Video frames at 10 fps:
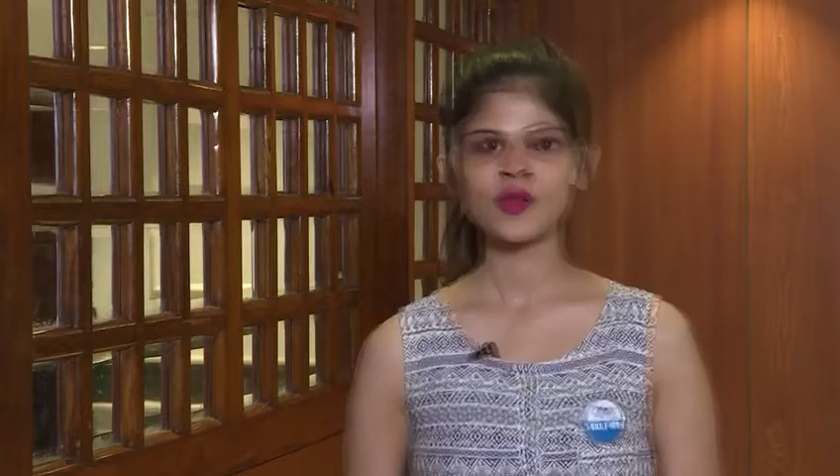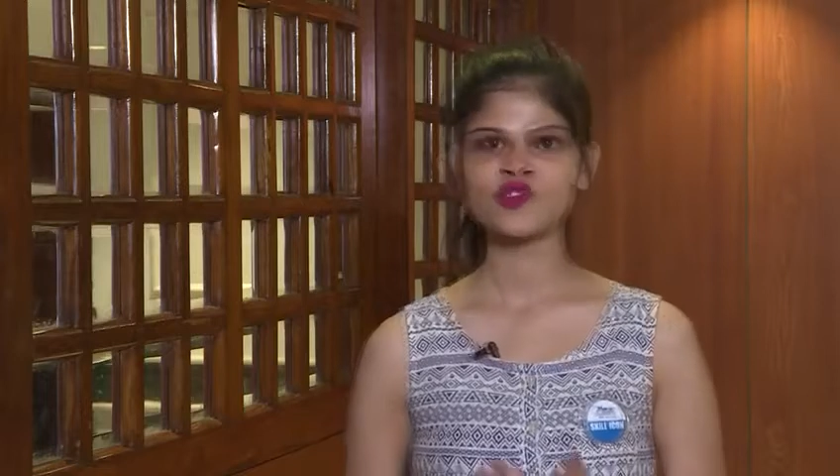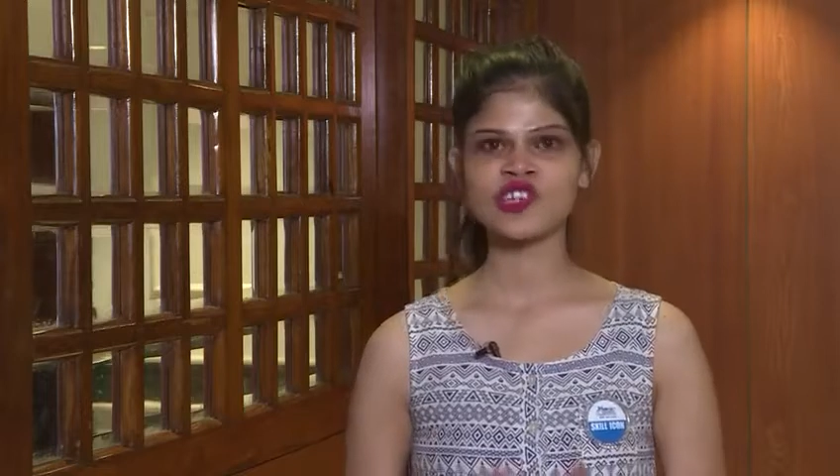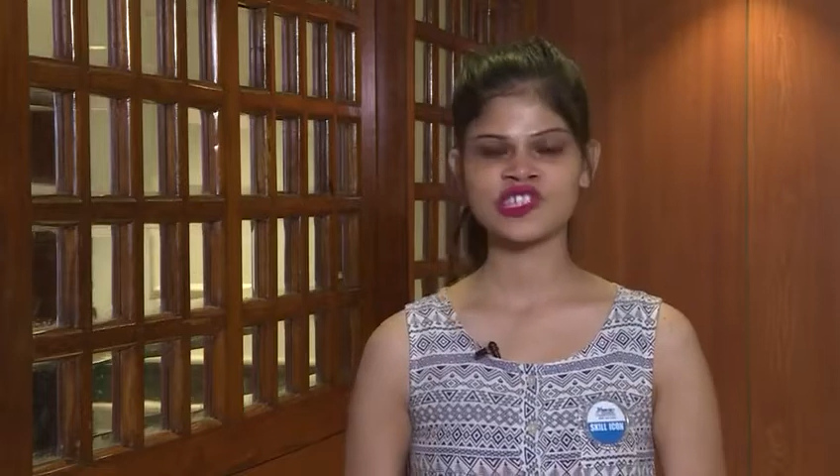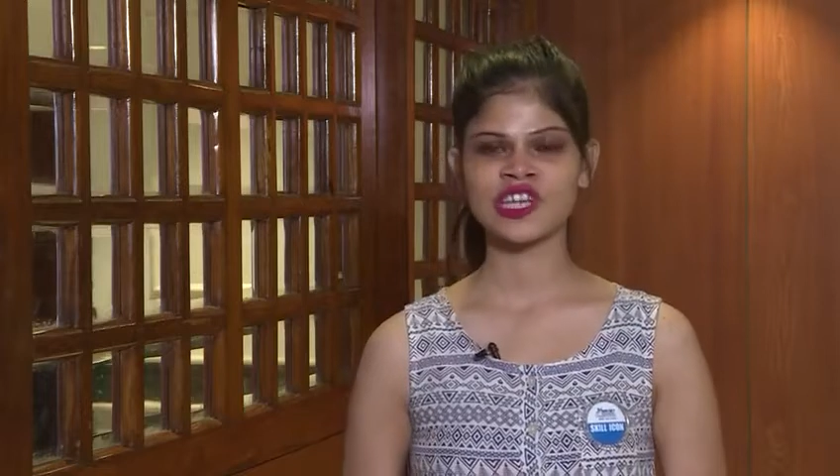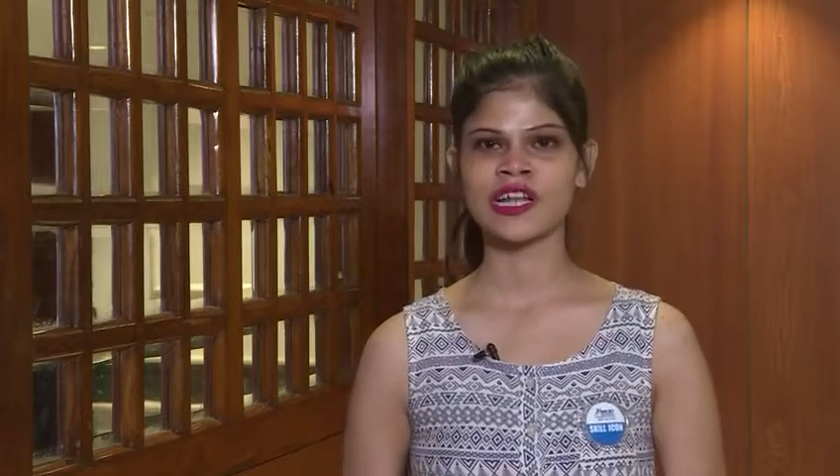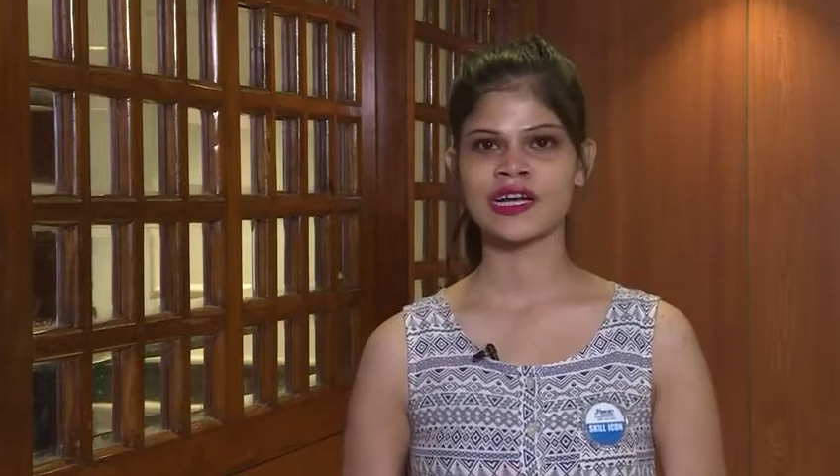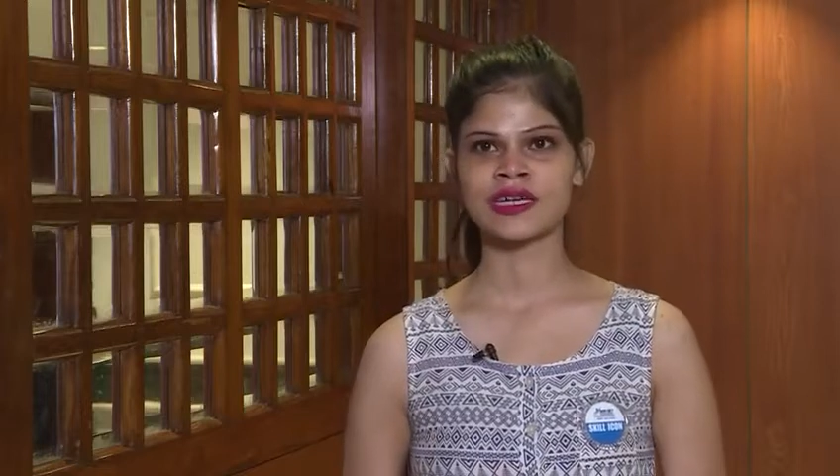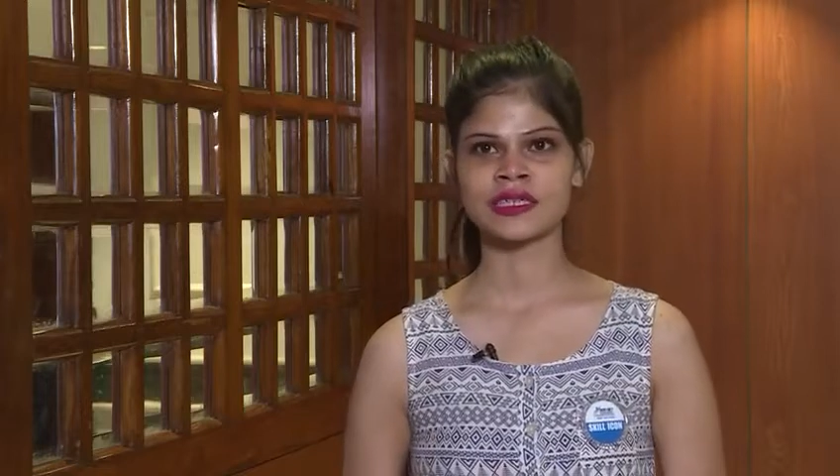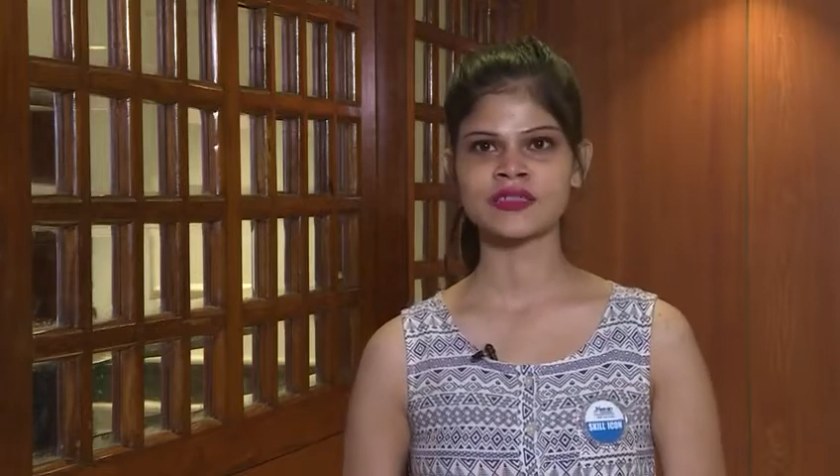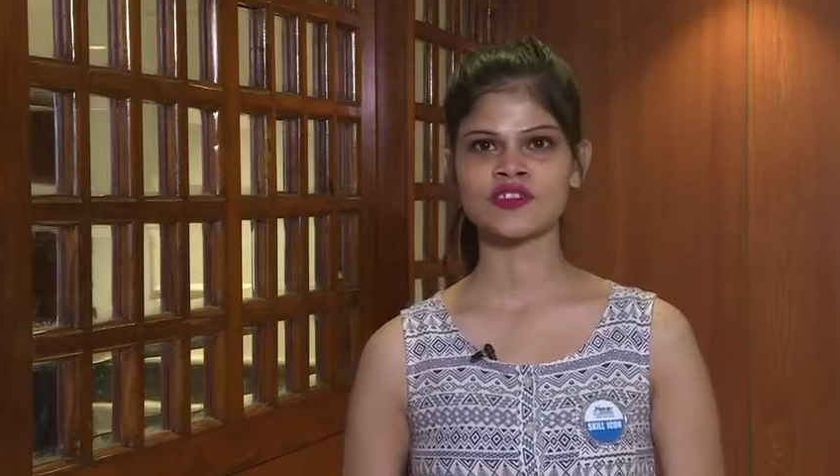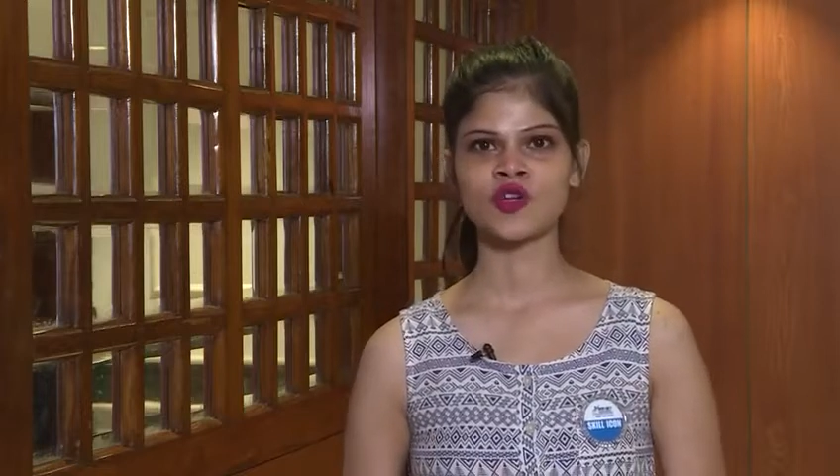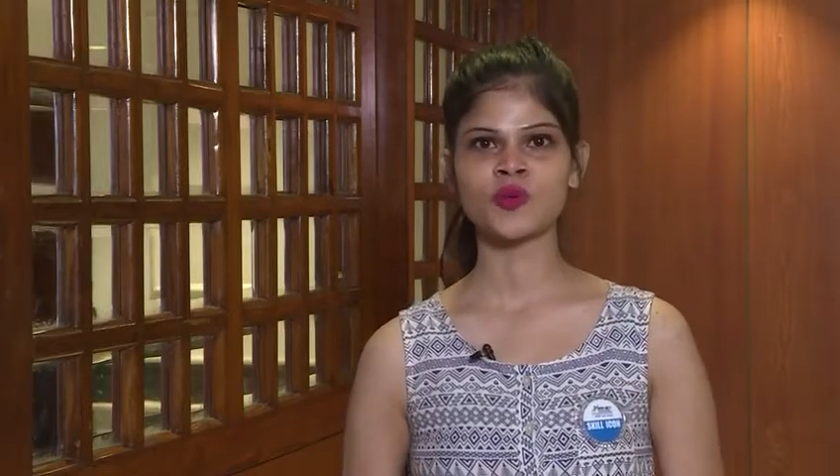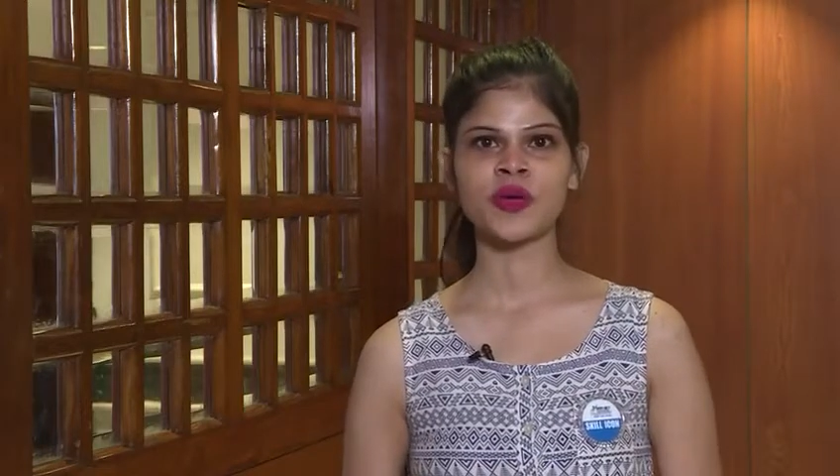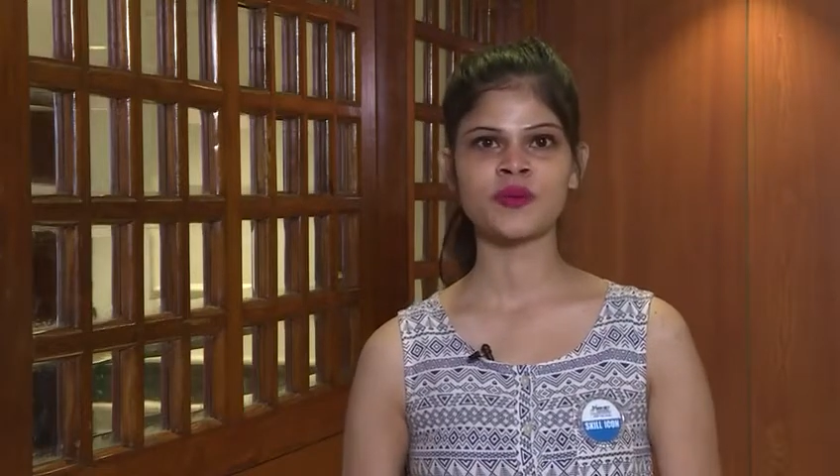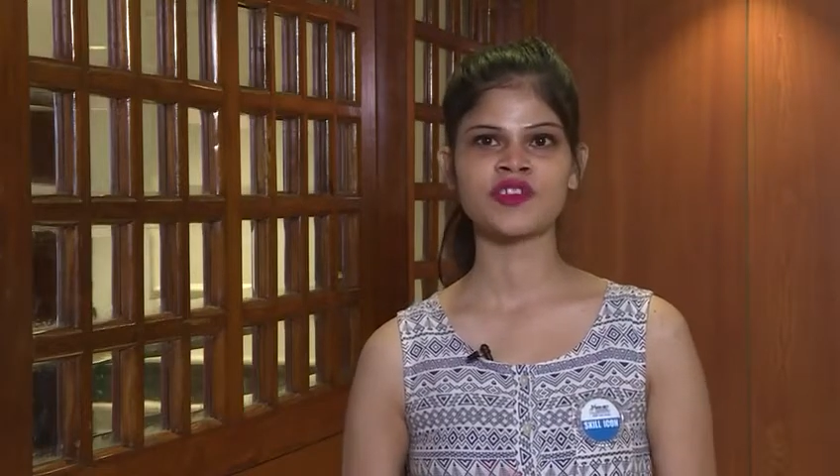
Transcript: मुझे अच्छा लगा कि चलो मैं